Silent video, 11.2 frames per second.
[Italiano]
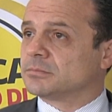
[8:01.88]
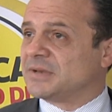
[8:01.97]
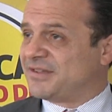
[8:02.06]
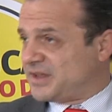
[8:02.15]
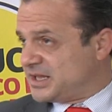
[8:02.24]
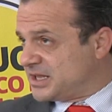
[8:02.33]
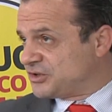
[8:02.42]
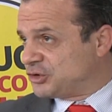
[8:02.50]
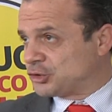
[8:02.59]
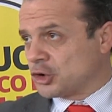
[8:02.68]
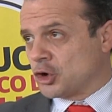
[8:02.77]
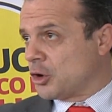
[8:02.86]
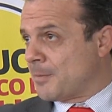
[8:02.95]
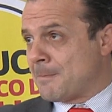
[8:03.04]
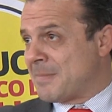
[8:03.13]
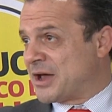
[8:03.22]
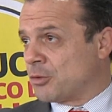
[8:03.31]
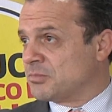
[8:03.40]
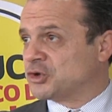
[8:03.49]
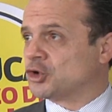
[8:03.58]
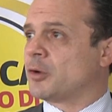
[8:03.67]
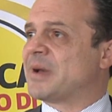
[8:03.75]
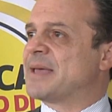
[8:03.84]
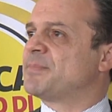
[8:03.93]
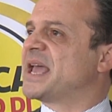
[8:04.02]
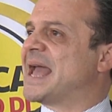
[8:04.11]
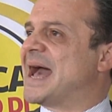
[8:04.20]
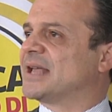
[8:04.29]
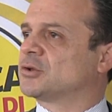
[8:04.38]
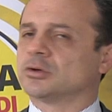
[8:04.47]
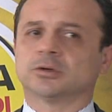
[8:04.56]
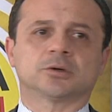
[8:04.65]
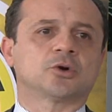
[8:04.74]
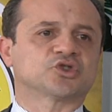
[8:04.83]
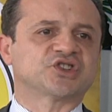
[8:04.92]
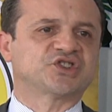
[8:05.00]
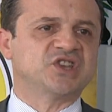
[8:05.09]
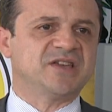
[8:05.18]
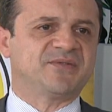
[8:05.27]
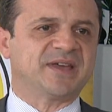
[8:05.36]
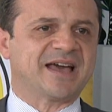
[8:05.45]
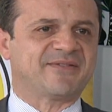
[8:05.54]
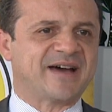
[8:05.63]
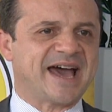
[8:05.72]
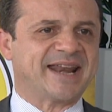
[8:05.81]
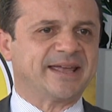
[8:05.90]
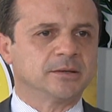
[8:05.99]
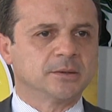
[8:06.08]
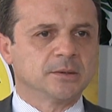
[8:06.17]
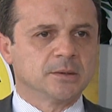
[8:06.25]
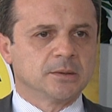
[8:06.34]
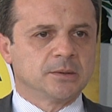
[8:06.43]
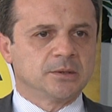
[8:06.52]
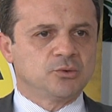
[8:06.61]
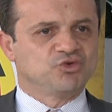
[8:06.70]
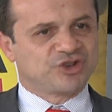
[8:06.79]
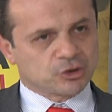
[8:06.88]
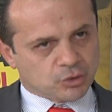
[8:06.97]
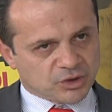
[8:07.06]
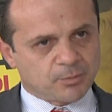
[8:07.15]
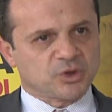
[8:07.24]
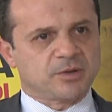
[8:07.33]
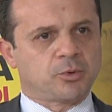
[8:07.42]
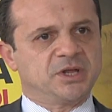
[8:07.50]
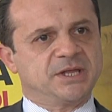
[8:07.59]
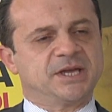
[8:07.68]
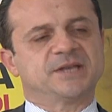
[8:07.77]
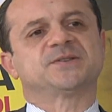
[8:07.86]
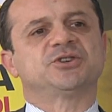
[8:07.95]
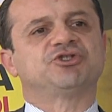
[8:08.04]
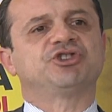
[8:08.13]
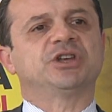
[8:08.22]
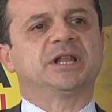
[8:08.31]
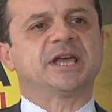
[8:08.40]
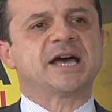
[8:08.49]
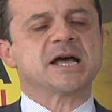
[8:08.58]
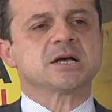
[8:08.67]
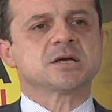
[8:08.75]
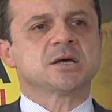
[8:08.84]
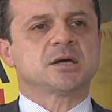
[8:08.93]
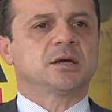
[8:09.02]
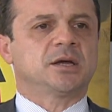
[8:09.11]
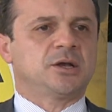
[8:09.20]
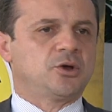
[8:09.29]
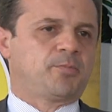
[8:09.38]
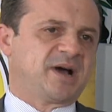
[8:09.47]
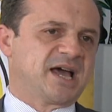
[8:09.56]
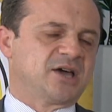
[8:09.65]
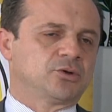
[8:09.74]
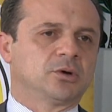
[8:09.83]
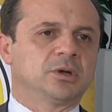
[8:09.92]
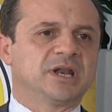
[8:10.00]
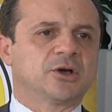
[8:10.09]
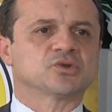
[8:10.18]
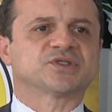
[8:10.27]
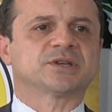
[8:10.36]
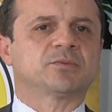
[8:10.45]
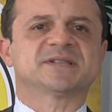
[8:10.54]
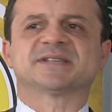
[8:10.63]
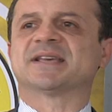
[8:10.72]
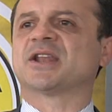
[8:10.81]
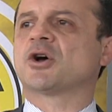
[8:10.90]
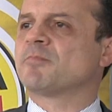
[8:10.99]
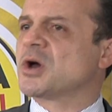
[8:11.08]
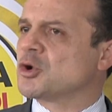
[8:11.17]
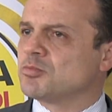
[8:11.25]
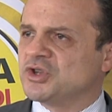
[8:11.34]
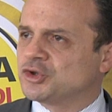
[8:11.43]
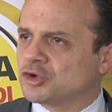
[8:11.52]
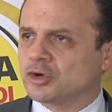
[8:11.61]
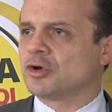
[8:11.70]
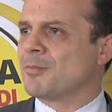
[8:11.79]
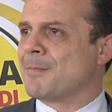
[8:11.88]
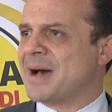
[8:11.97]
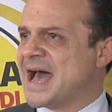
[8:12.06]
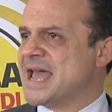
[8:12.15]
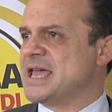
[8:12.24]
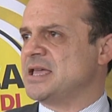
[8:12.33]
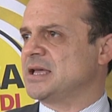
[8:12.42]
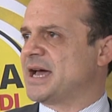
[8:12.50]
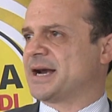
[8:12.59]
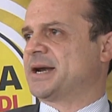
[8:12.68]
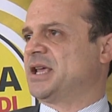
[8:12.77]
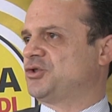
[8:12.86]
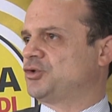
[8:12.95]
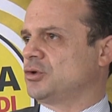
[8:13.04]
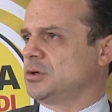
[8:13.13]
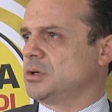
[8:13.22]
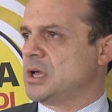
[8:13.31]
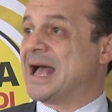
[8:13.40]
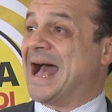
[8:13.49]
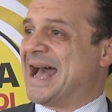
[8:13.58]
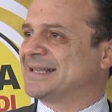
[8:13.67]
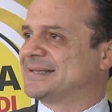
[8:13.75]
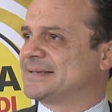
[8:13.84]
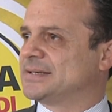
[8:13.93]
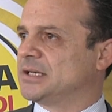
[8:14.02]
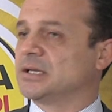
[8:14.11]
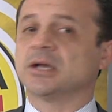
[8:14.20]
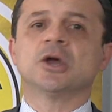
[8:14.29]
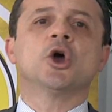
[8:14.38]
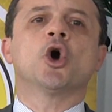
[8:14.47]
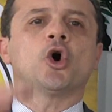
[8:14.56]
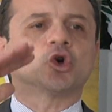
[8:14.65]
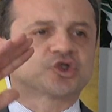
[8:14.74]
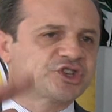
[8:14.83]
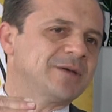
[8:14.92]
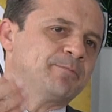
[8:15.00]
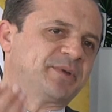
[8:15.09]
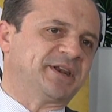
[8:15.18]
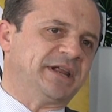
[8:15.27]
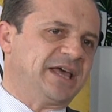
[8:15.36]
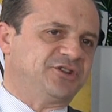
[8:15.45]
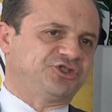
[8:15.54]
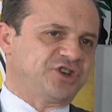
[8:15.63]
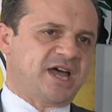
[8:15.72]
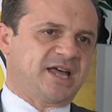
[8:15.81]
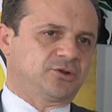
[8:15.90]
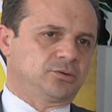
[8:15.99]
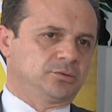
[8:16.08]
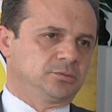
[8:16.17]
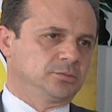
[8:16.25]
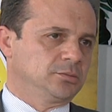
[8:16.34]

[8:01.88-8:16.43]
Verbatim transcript: le ferite ci sono, ma non mi sono mai piegato, cosa significa fare un certo tipo di politica in Sicilia, ne ho pagato le conseguenze, non mi sono mai arreso, anzi ho sempre rilanciato.